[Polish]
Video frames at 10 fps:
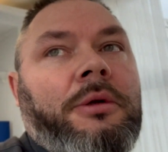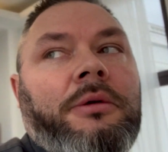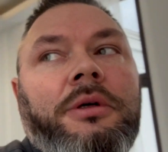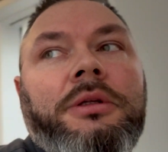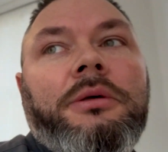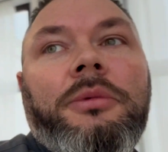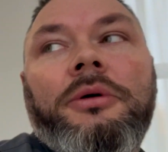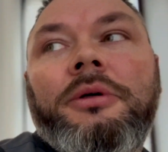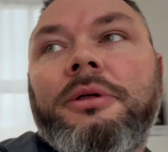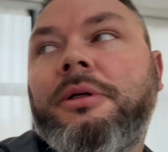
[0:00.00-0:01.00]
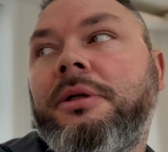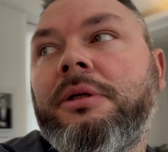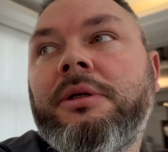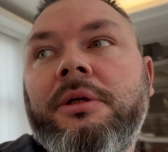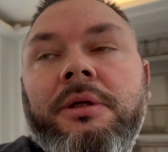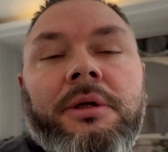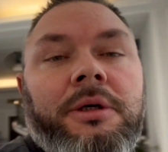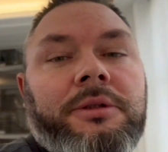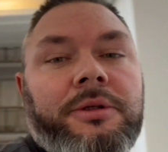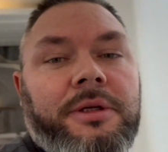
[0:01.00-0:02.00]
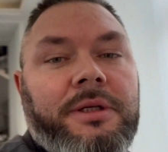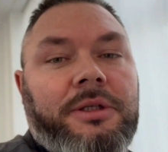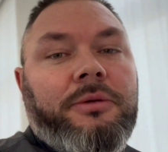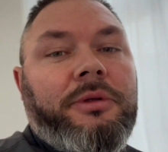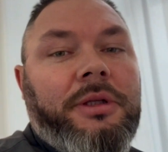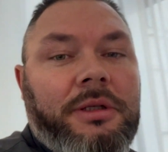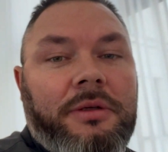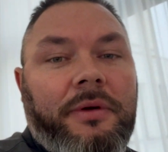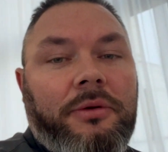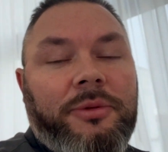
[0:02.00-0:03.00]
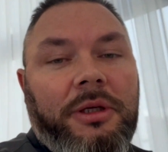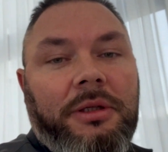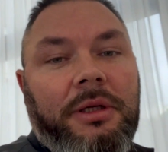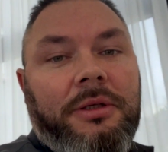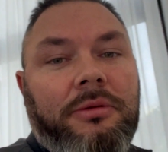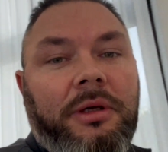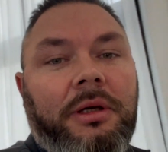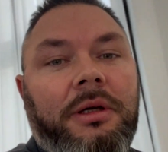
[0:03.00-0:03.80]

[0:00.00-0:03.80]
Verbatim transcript: Wiadomo, kto się zaczął interesować lub się interesuje,